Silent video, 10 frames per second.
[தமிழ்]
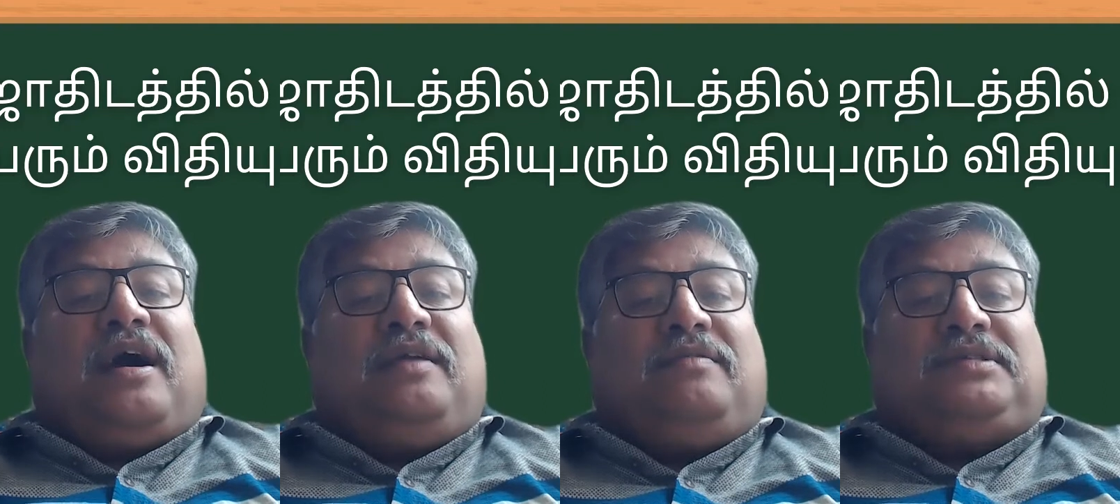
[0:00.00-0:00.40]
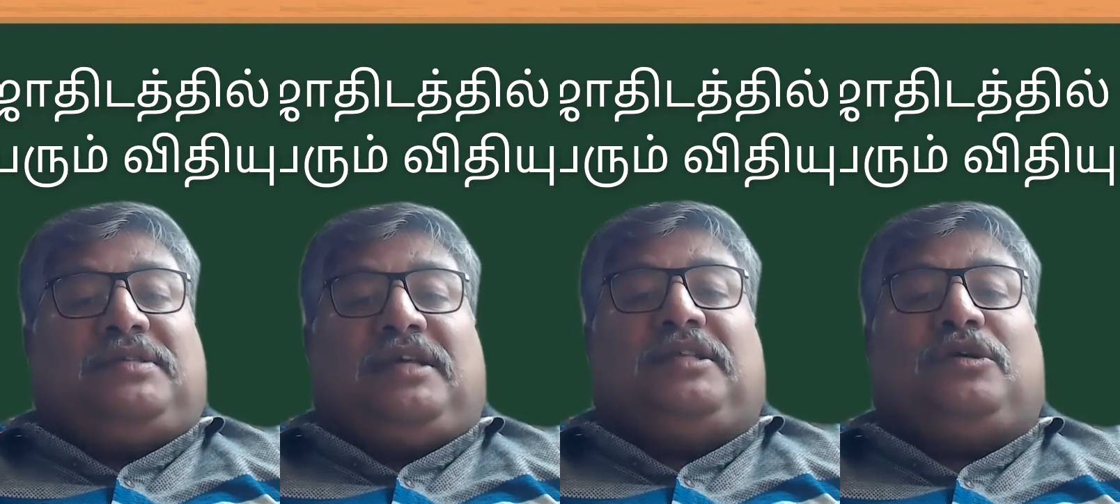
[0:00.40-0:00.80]
ஆய்வு
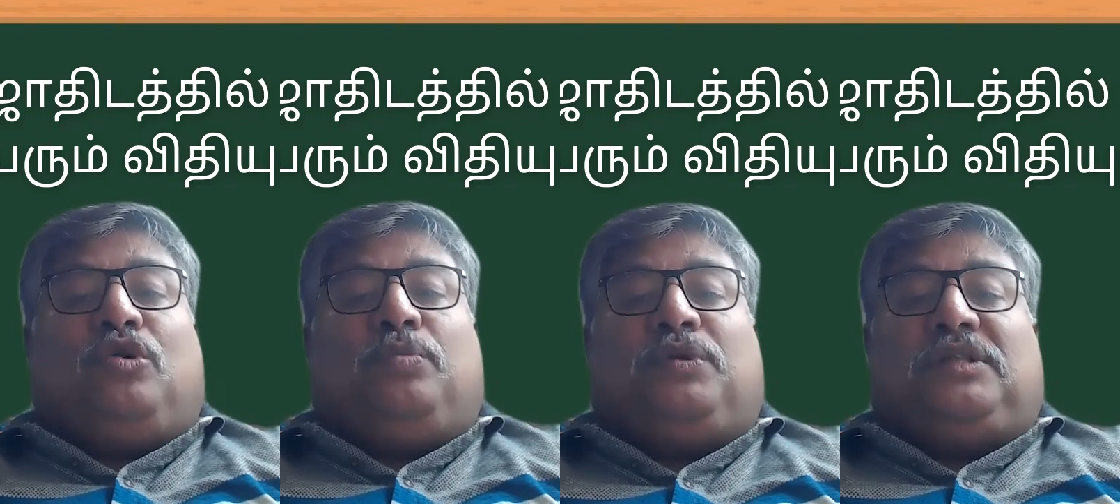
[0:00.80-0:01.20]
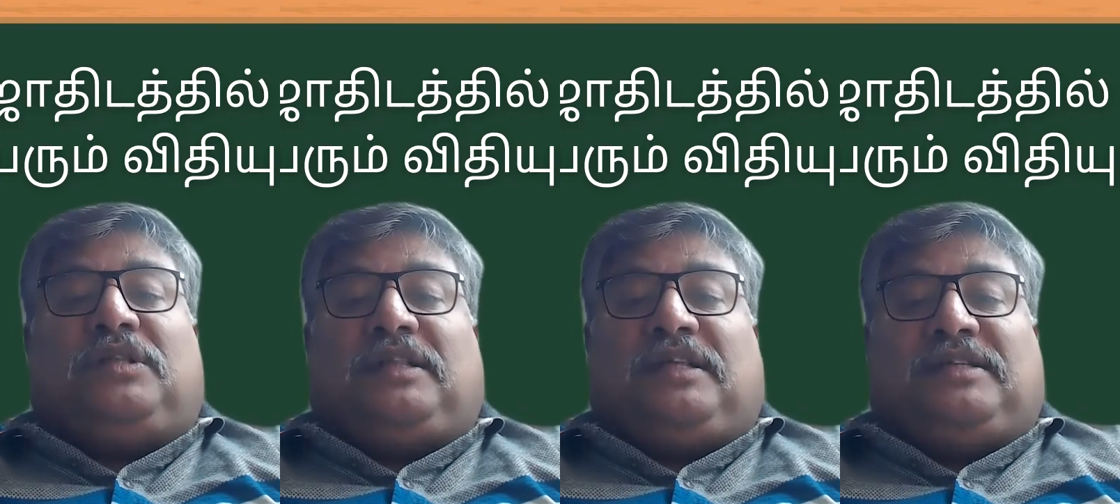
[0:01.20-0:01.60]
செய்து
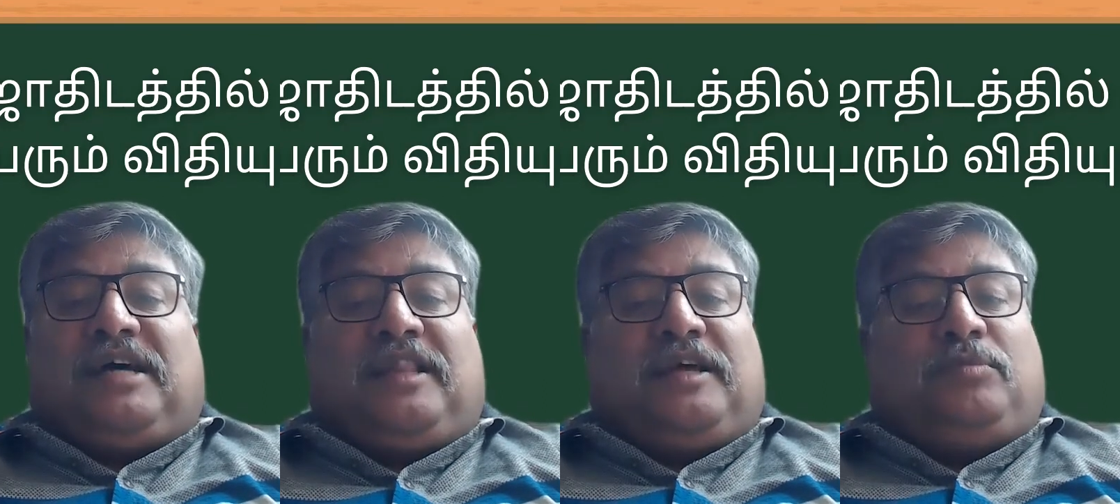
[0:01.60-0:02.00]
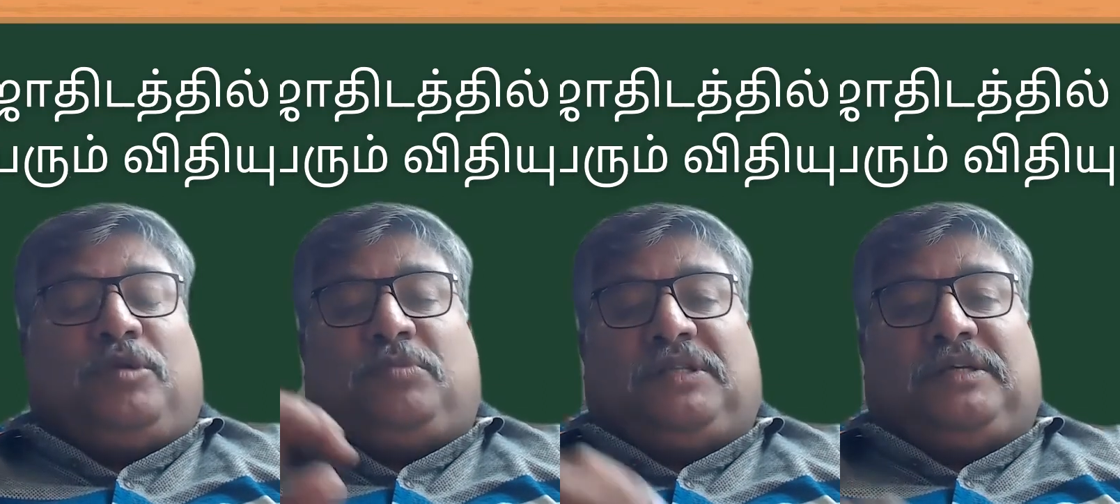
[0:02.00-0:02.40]
கொடுப்பதுதான் அந்த ஜாதகம்
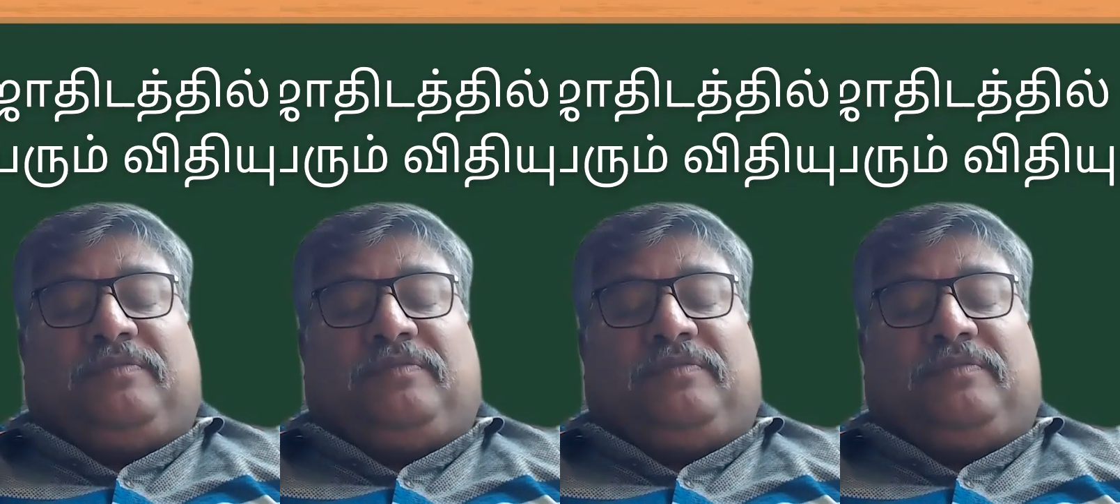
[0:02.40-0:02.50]
என்பது